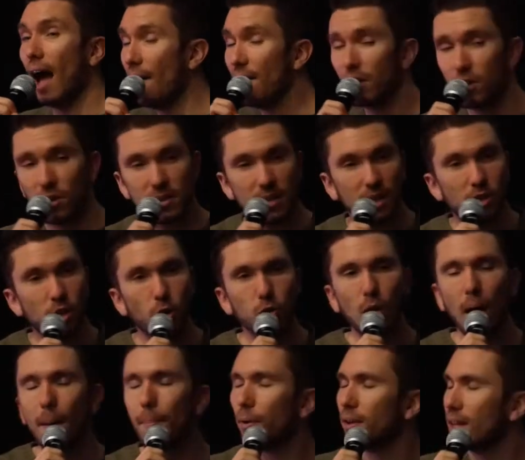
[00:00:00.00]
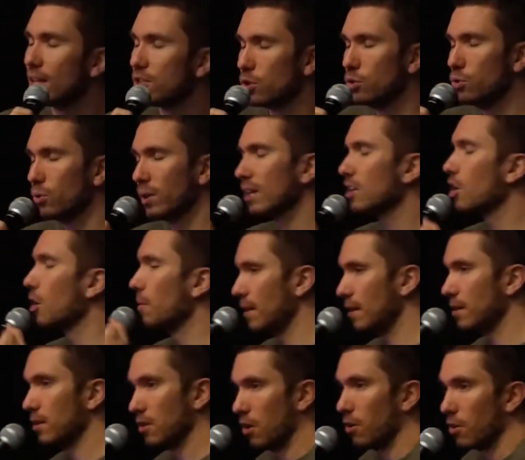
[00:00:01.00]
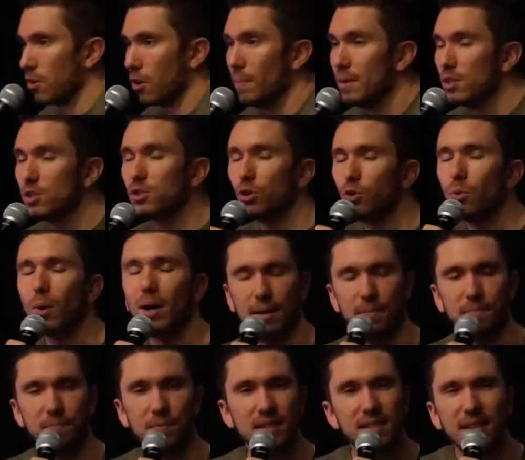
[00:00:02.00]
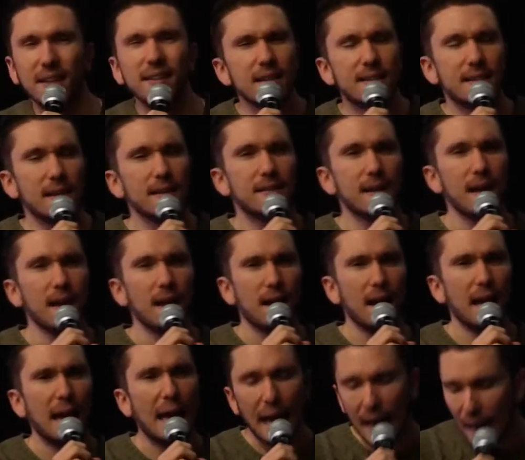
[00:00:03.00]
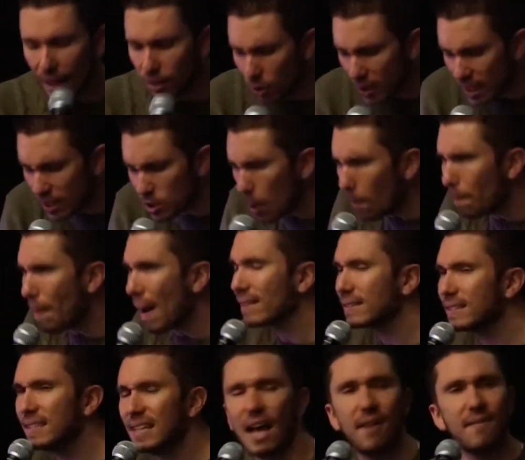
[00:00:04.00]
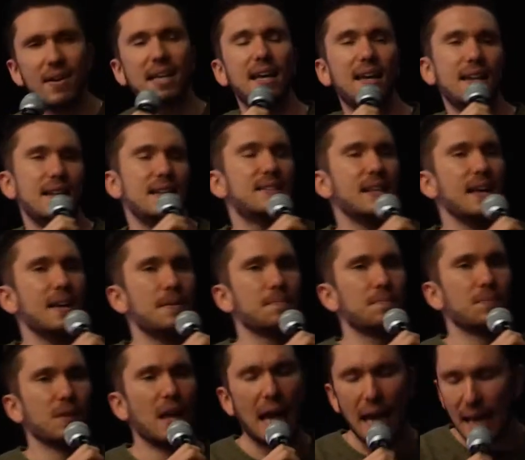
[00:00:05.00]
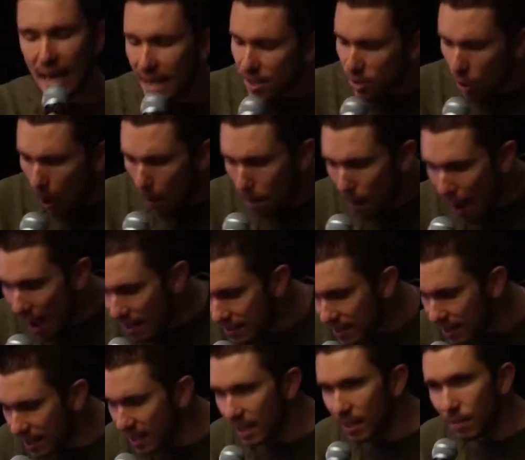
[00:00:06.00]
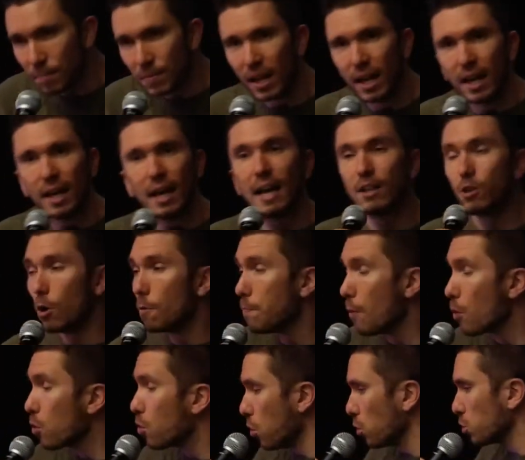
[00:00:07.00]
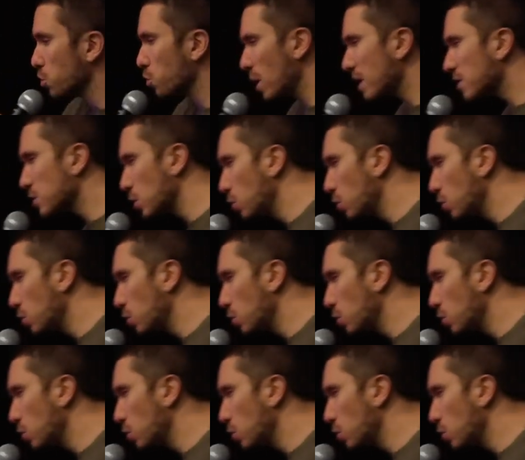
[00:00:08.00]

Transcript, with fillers: avec le Seigneur, on doit apprendre à se nourrir comme il, comme il se doit. C'est nécessaire. Et donc ils sont partis avec Élisée. Ils sont partis, et donc pour construire